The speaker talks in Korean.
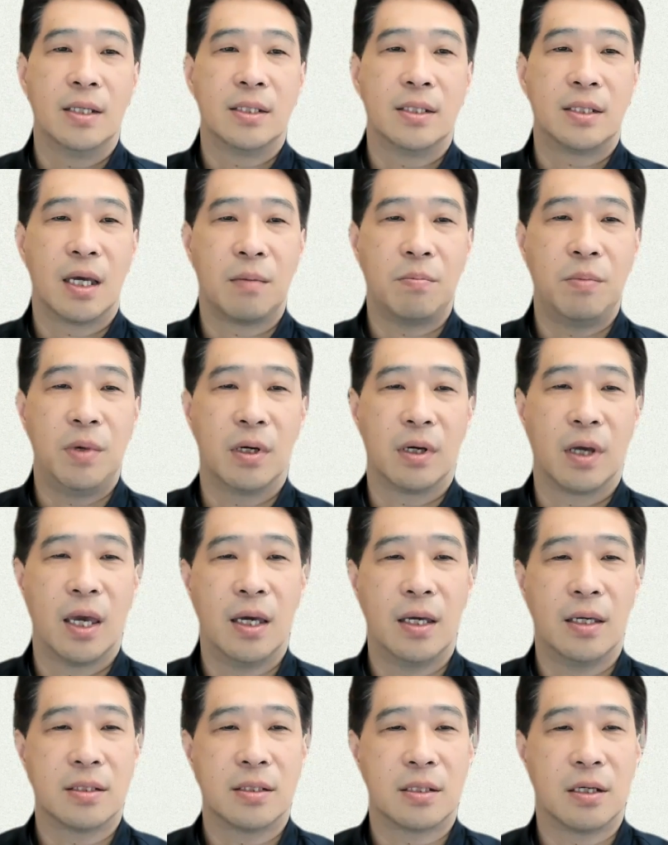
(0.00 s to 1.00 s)

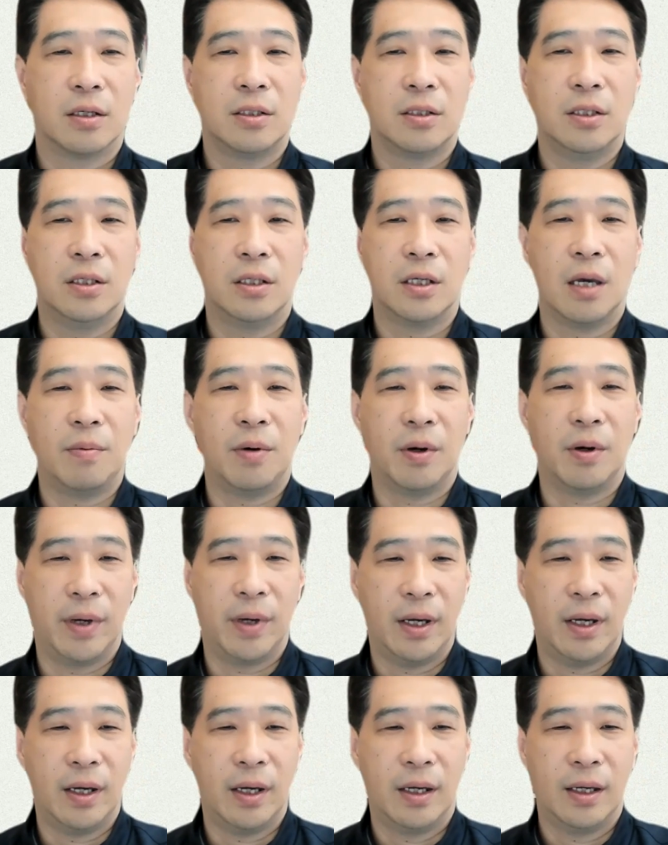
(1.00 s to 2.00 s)
생명의 성령의
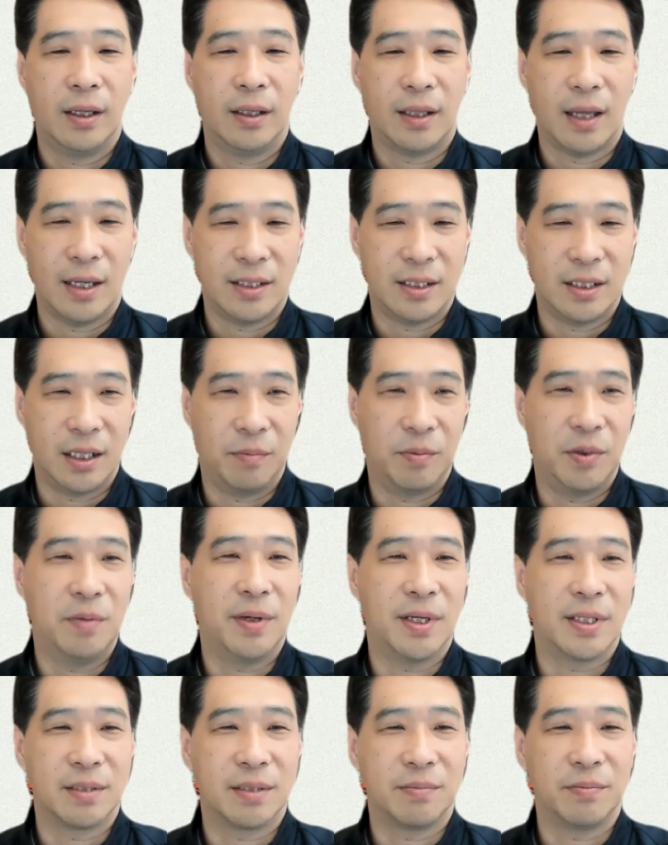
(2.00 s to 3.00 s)
법의 다스림을
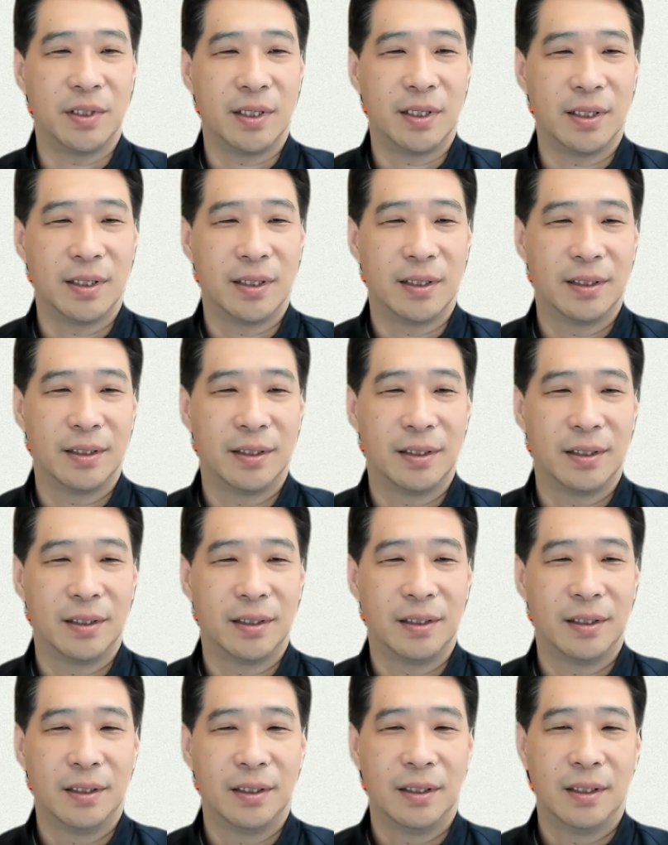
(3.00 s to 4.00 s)
받습니다.
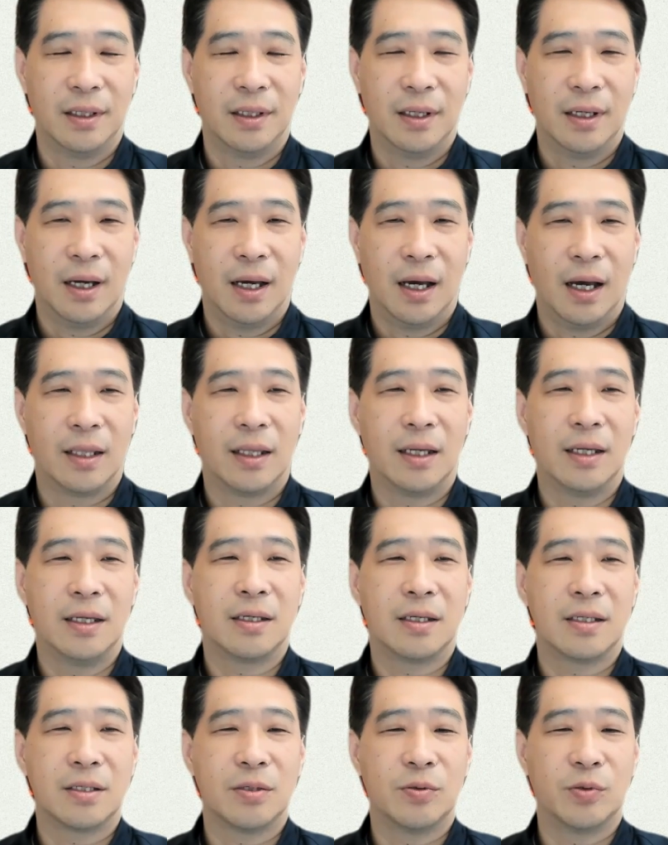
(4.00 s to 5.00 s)

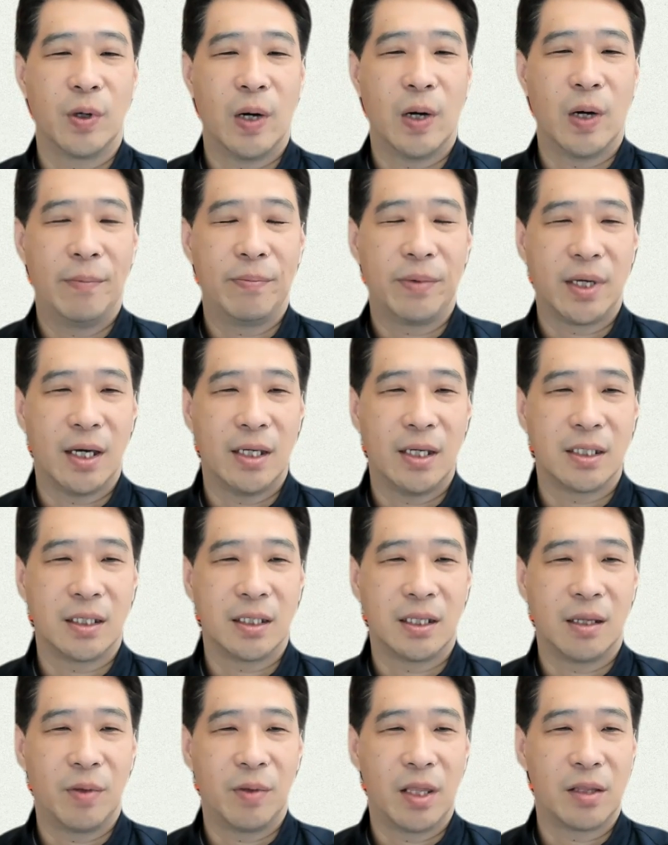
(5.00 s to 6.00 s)
하나님께서 우리와 함께
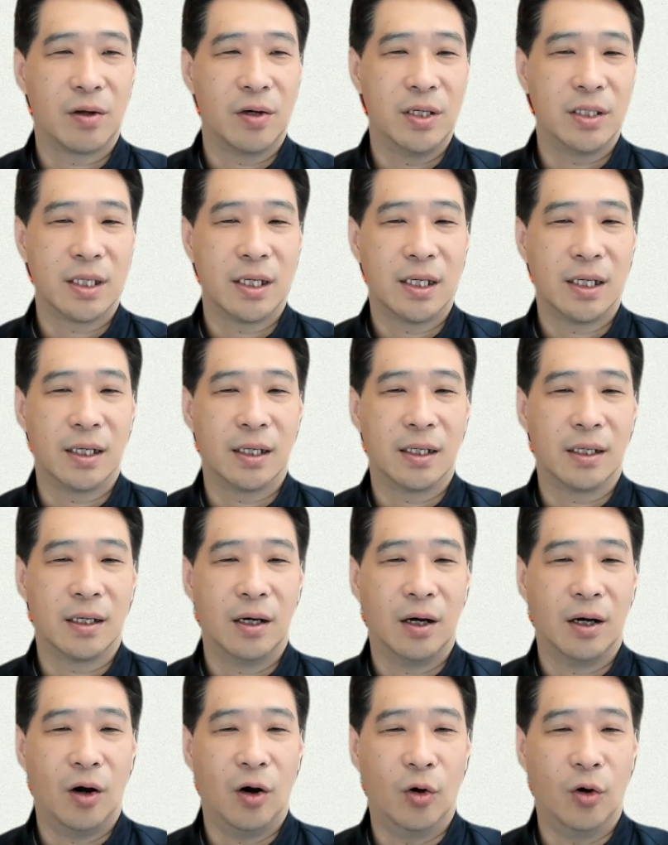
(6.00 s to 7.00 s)
하시기 때문에 더 이상
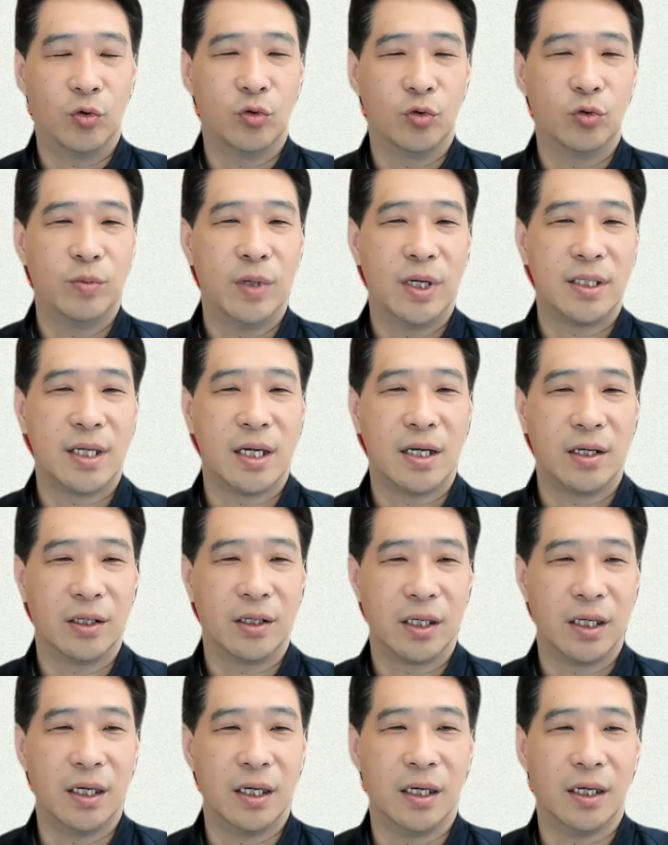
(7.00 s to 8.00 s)
어두움의
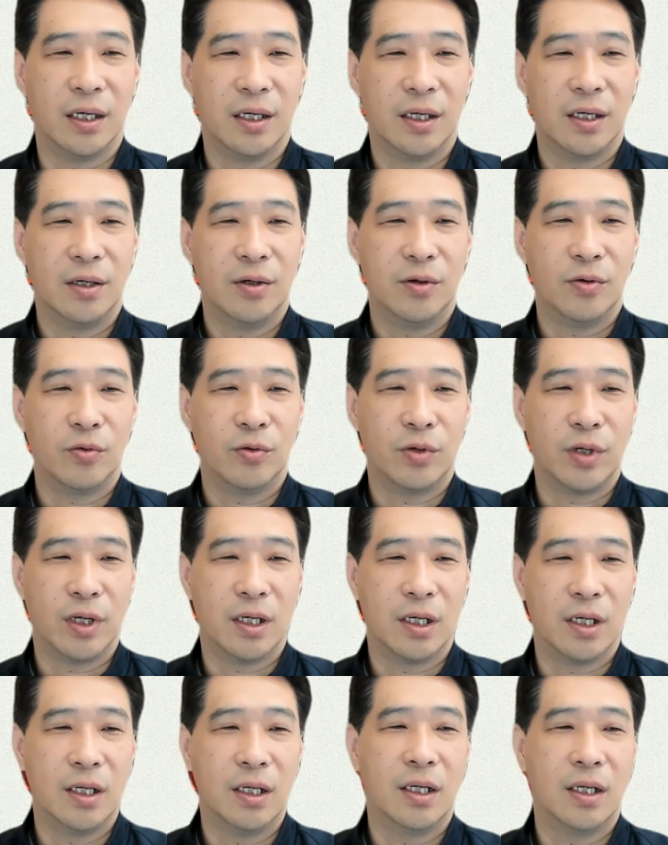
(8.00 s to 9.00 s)
세력이
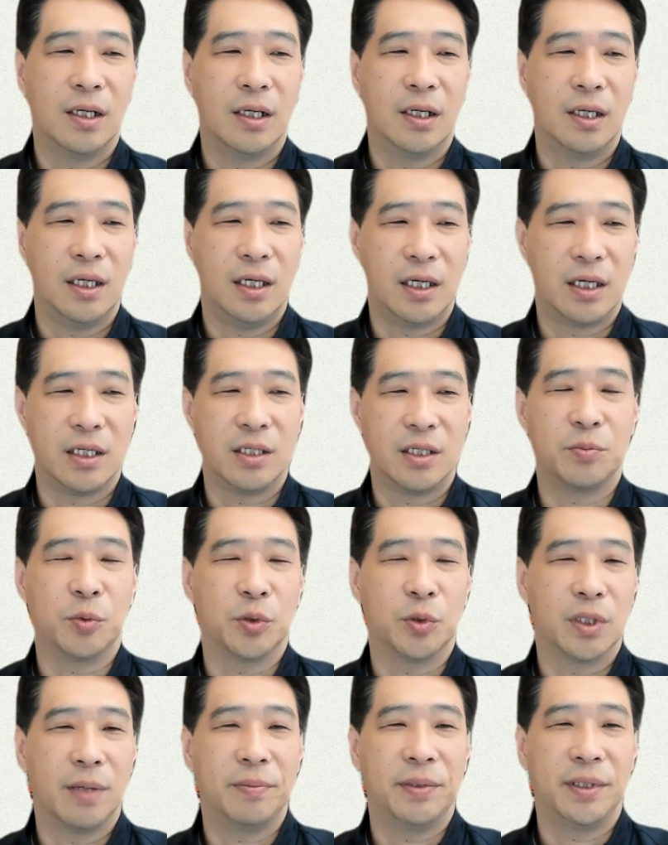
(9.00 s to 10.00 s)
우리를 이기지
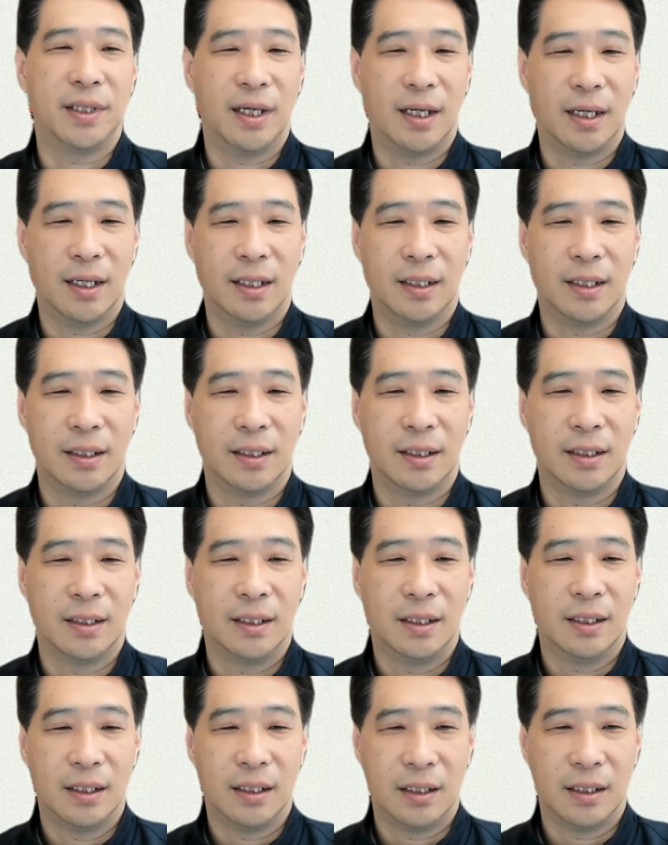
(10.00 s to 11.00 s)
못합니다.
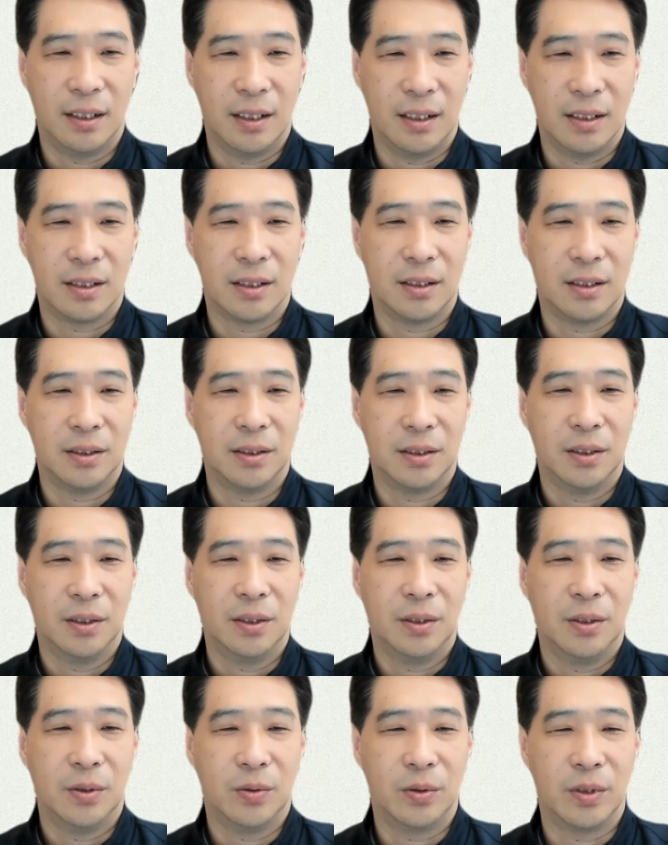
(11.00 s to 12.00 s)
그래서
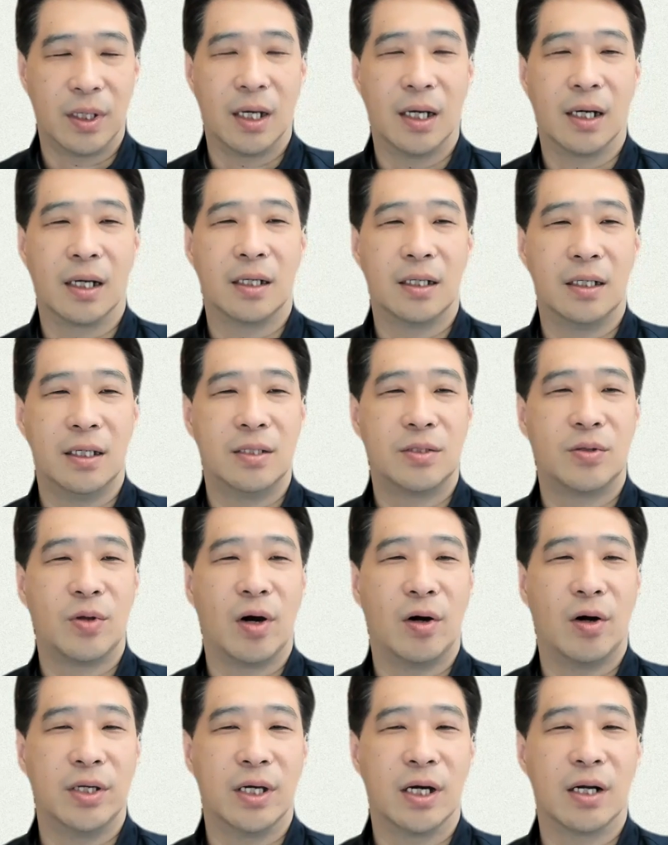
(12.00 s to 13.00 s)
우리가 그리스도의
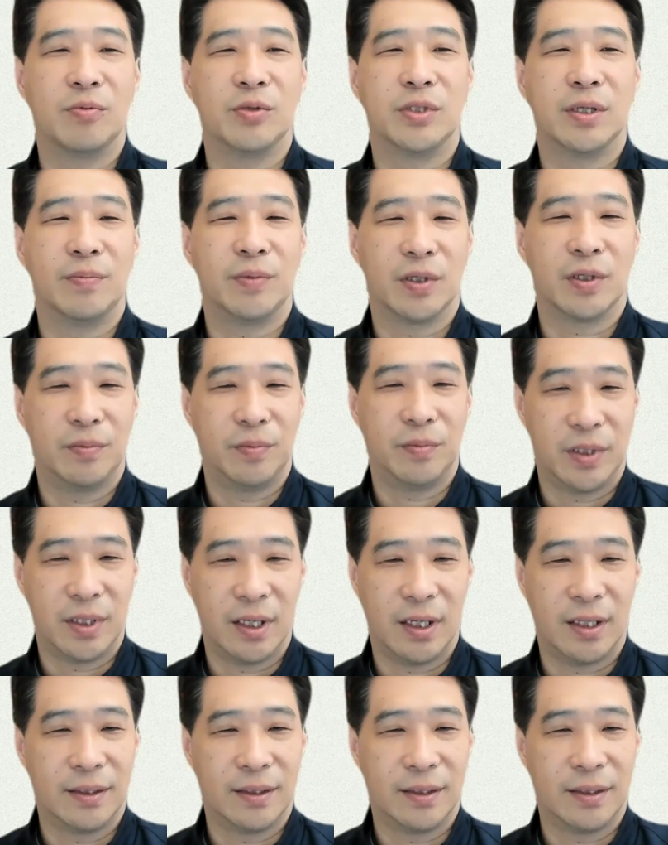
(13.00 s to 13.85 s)
언약을 붙잡는 겁니다.